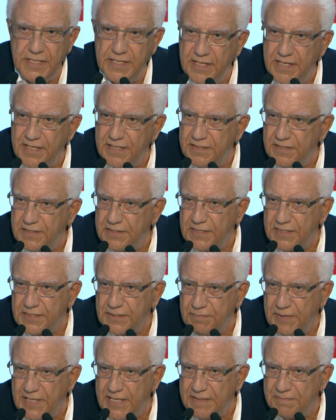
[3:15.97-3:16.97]
انا يعني
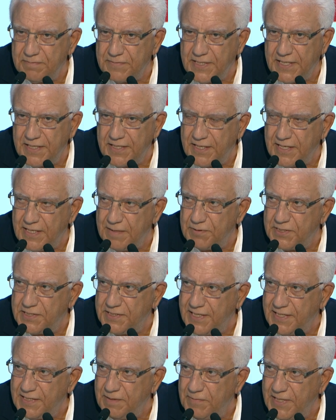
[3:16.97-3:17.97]
كاتب عام نتاع نقابه
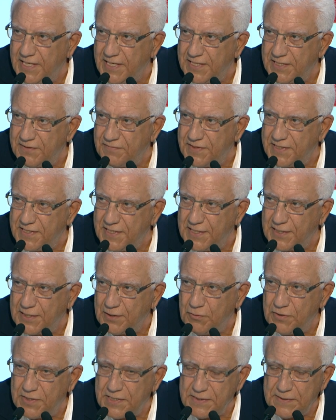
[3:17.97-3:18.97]
التعليم العالي في ذلك
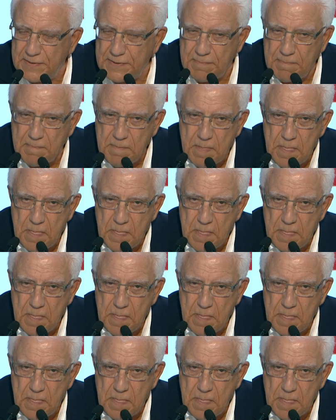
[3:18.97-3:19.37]
الوقت